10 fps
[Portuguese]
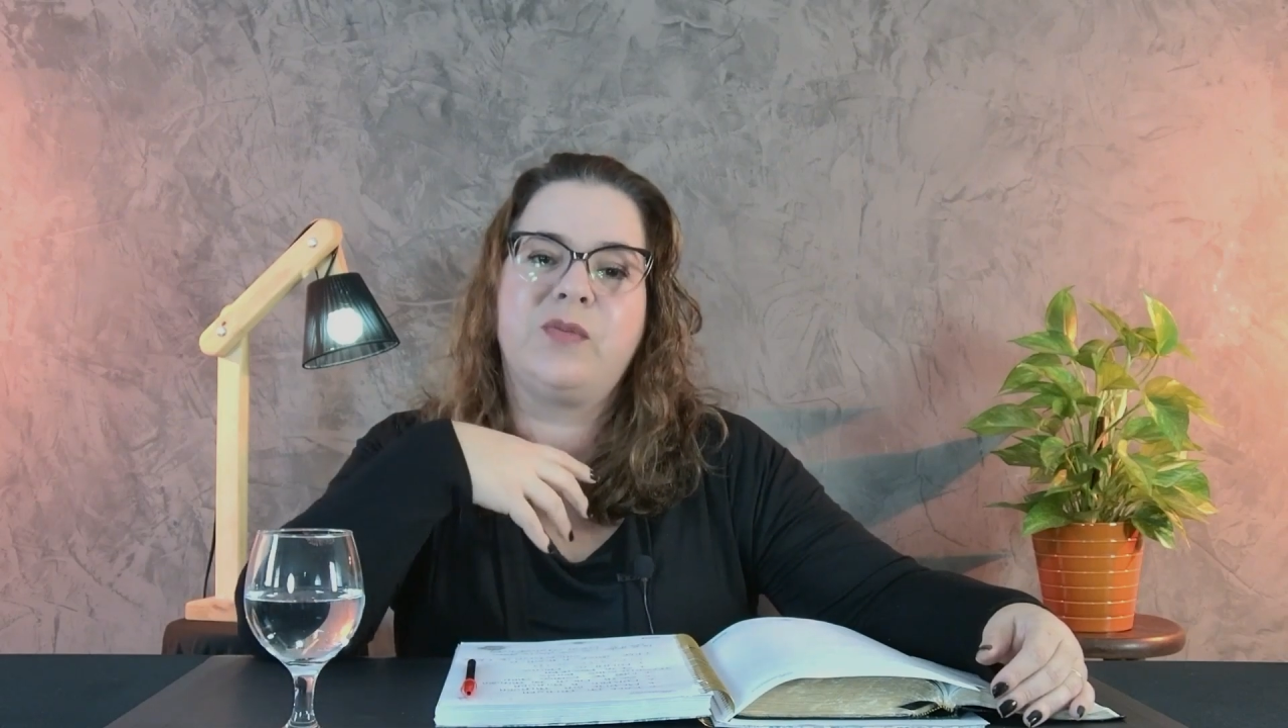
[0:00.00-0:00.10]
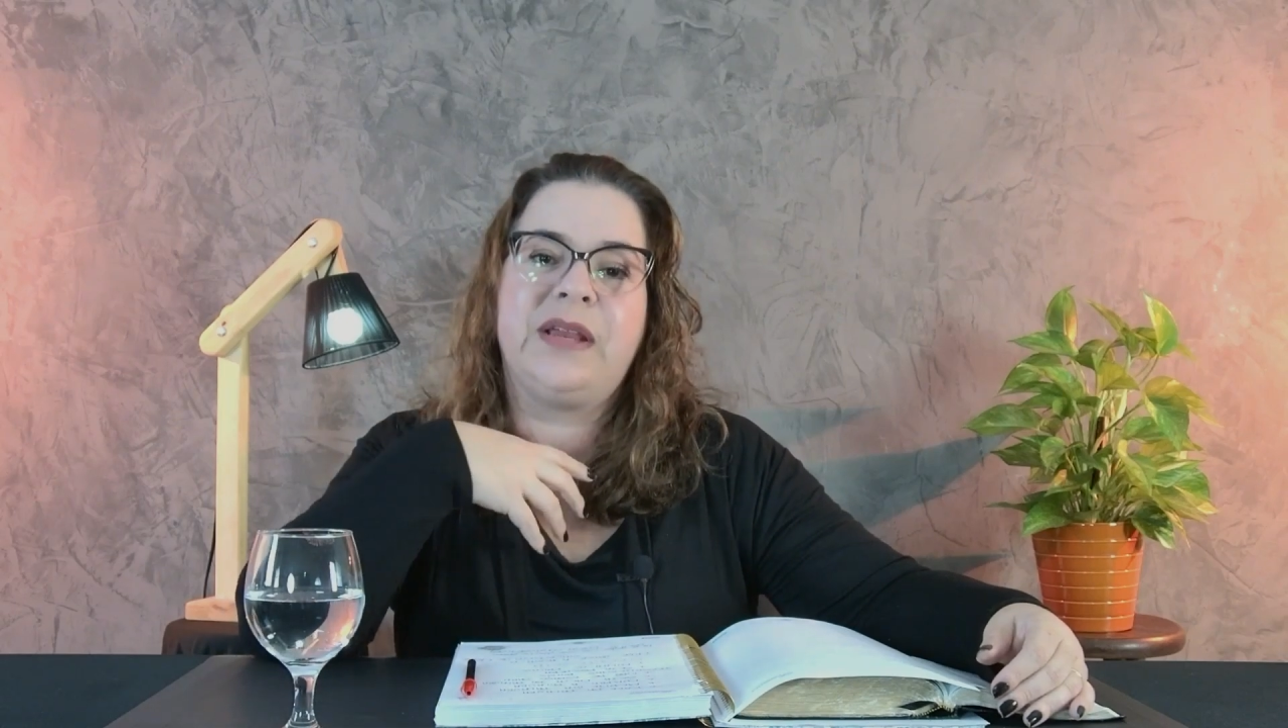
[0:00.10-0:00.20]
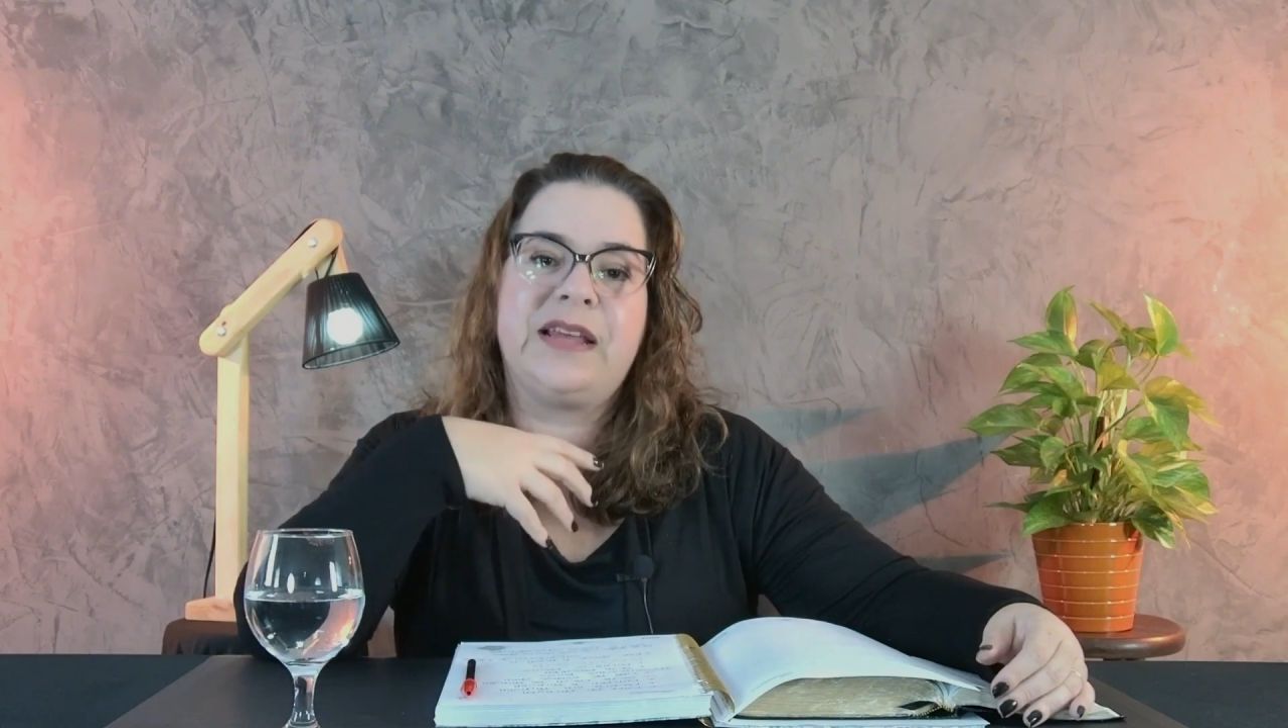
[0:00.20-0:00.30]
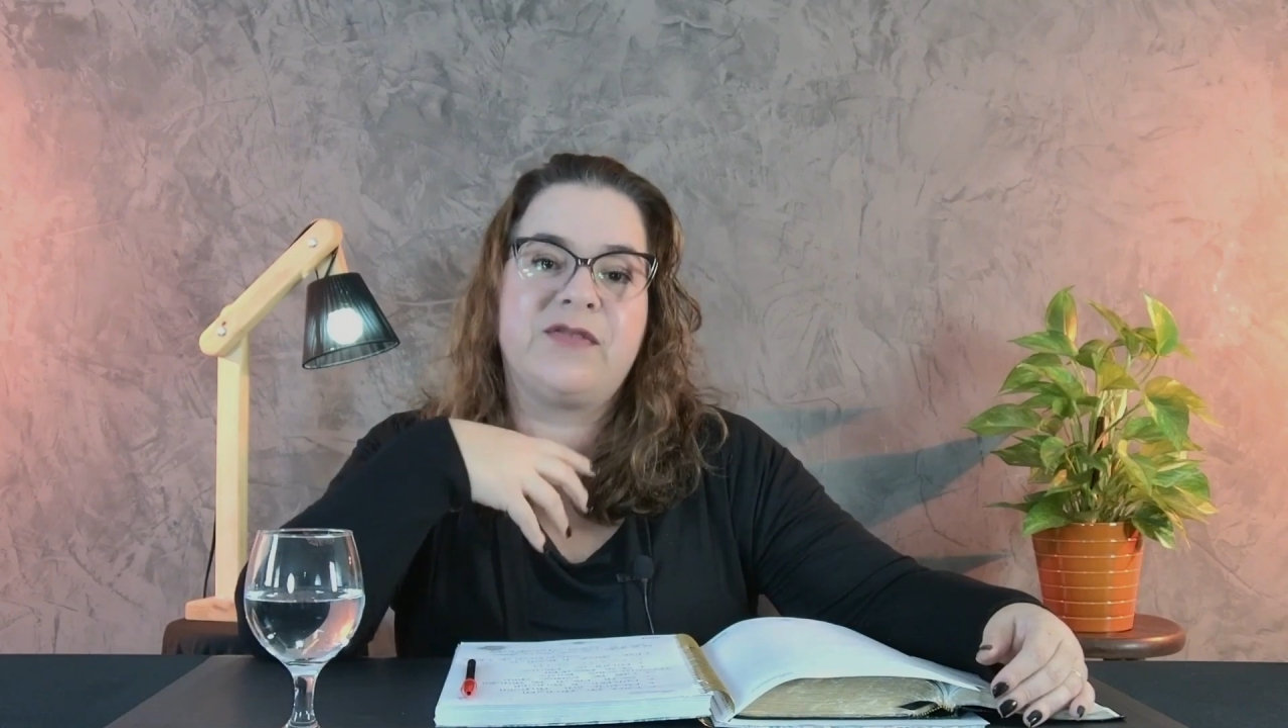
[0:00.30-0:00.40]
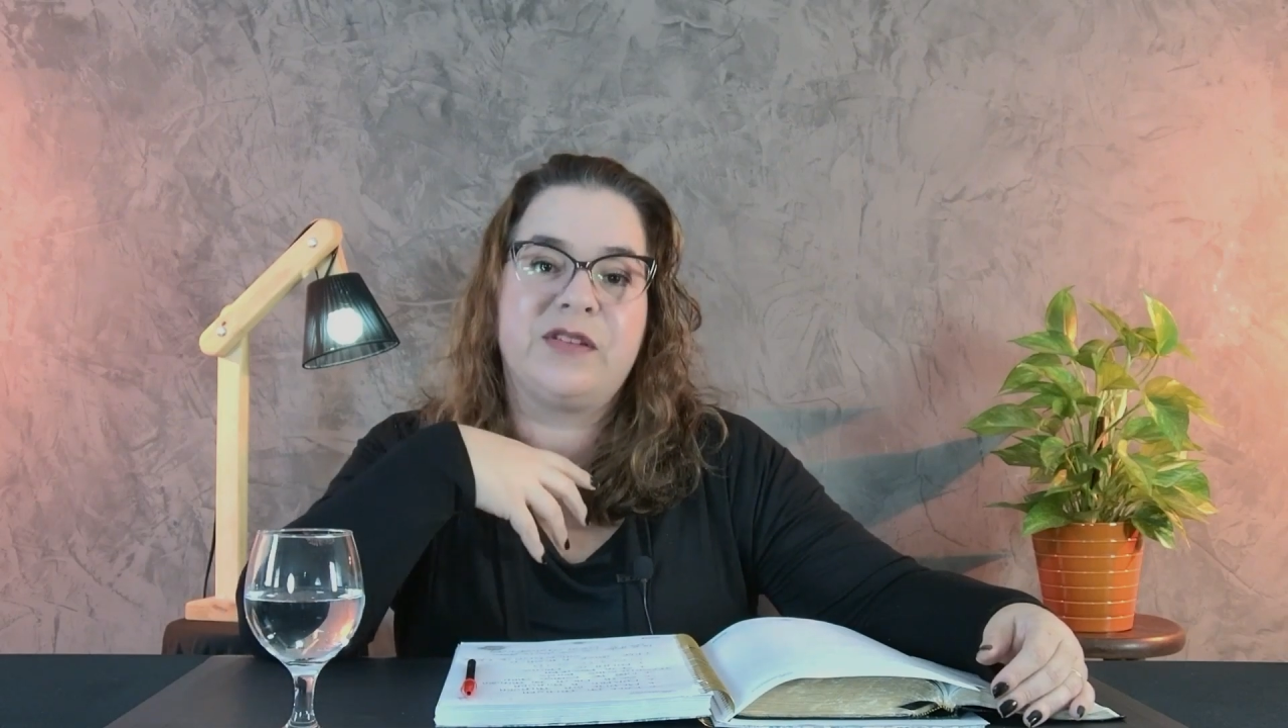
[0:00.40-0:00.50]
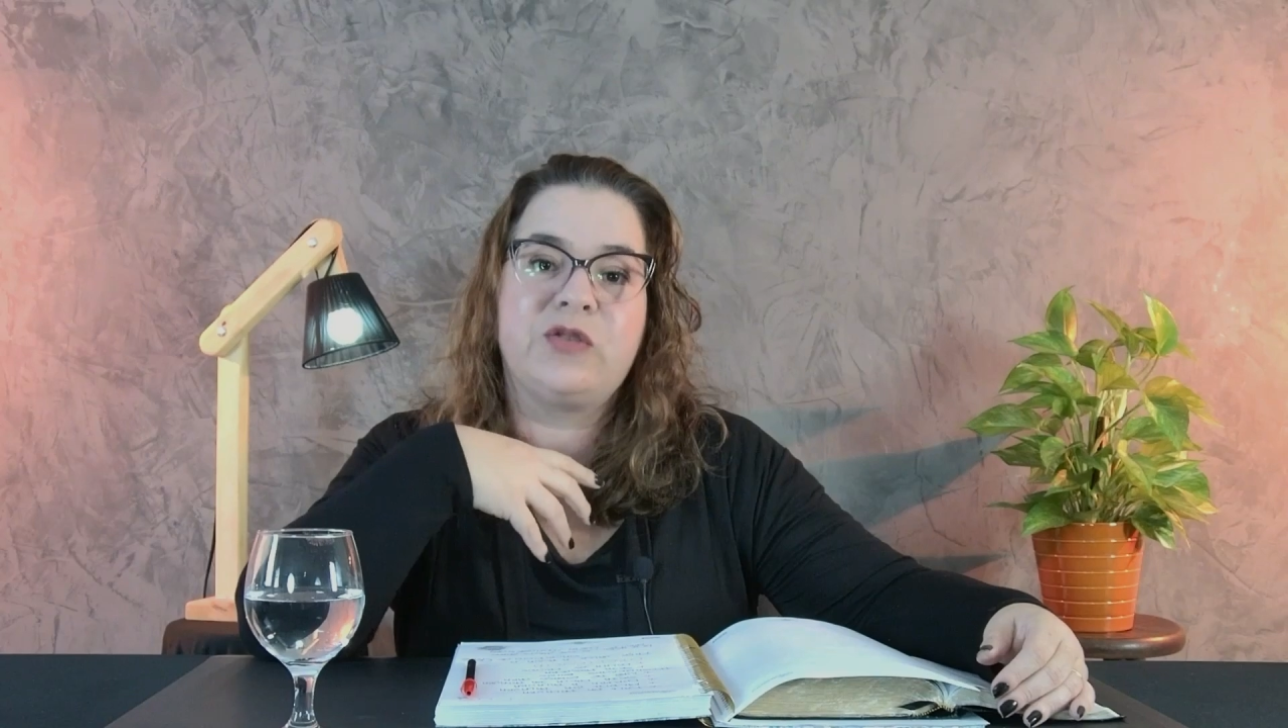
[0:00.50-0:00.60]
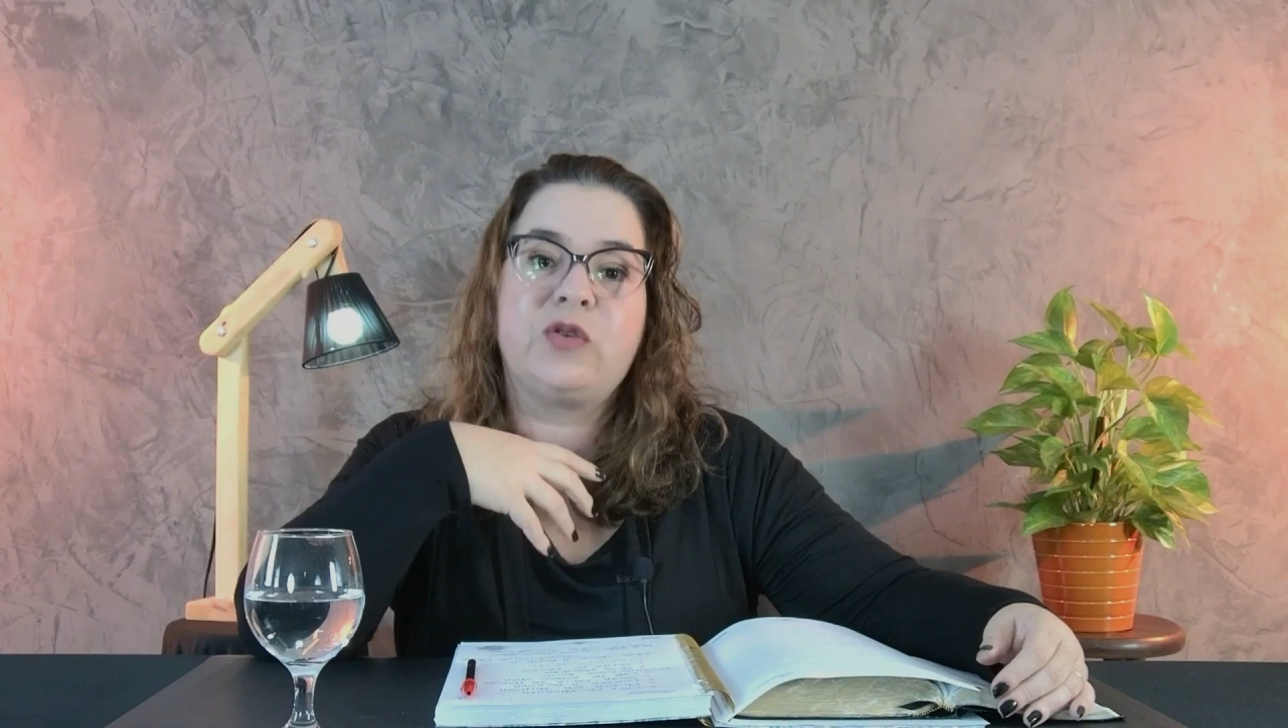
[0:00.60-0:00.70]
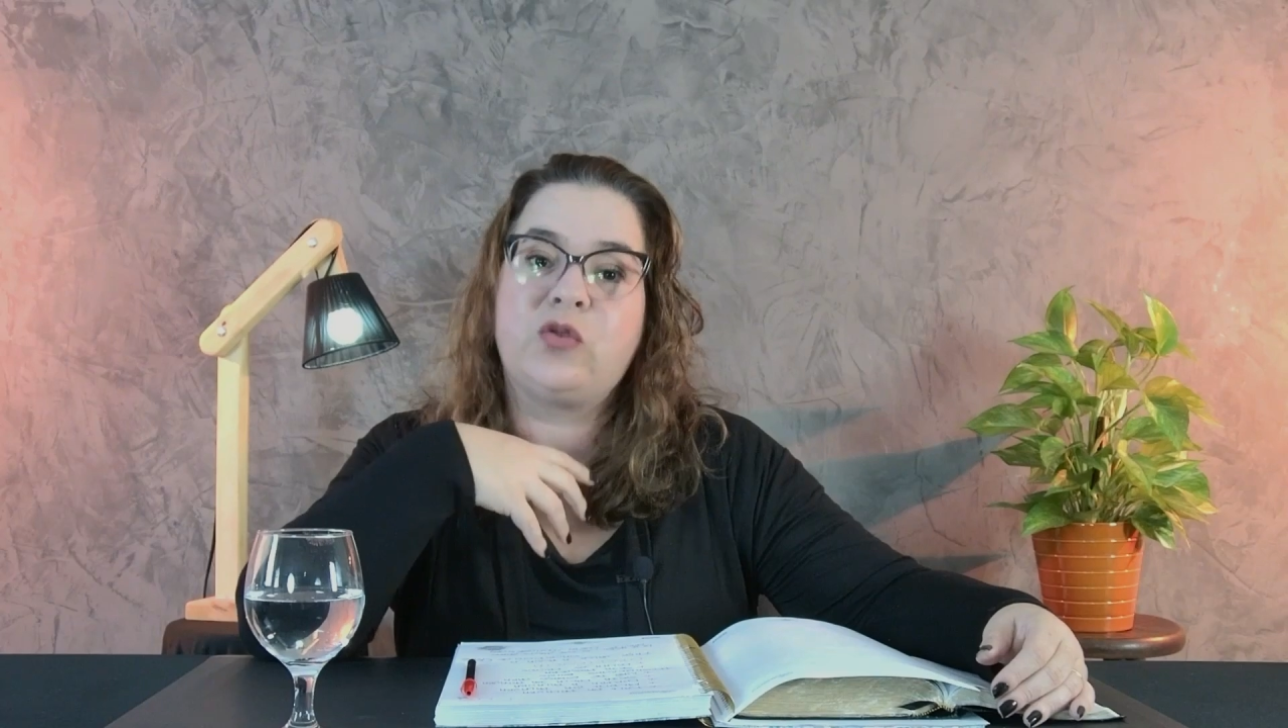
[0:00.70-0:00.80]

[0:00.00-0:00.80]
me levantou